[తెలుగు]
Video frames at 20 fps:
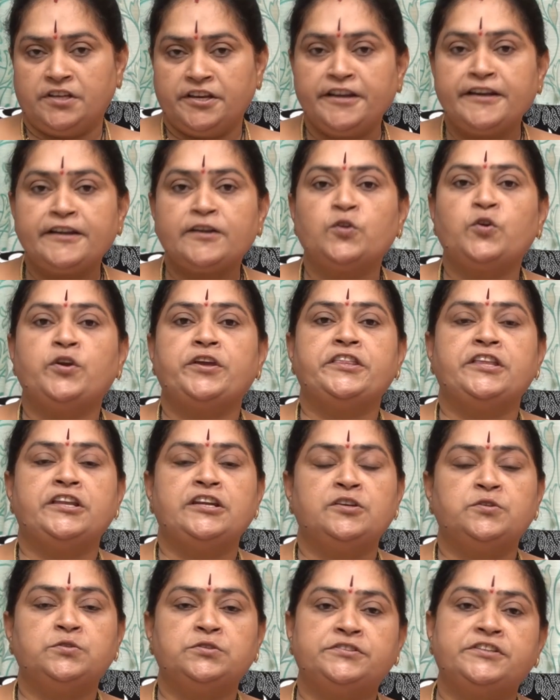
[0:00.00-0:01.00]
ఇంట్లో
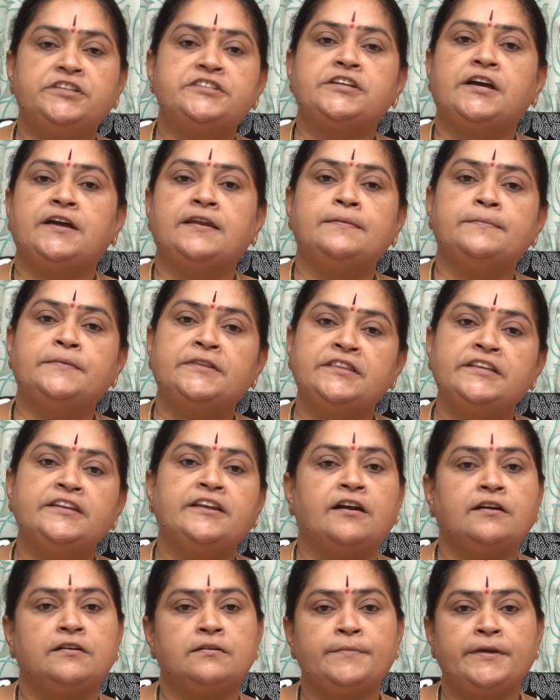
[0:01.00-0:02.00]
ఏదన్నా వస్తే చాలామంది
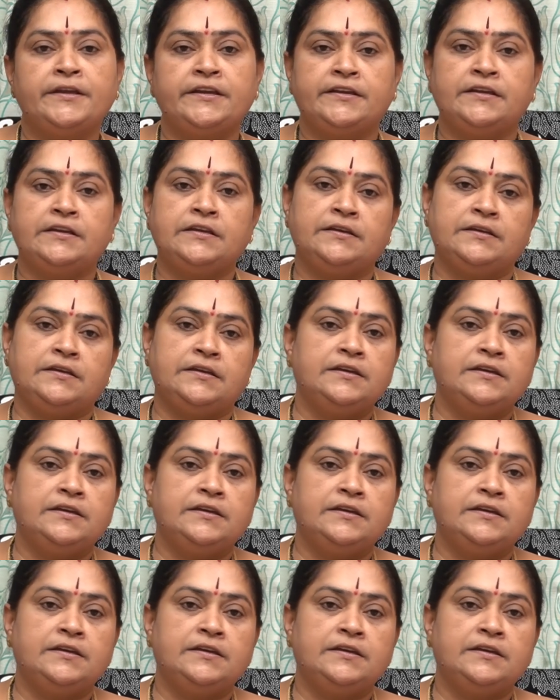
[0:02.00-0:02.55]
నాగమైకి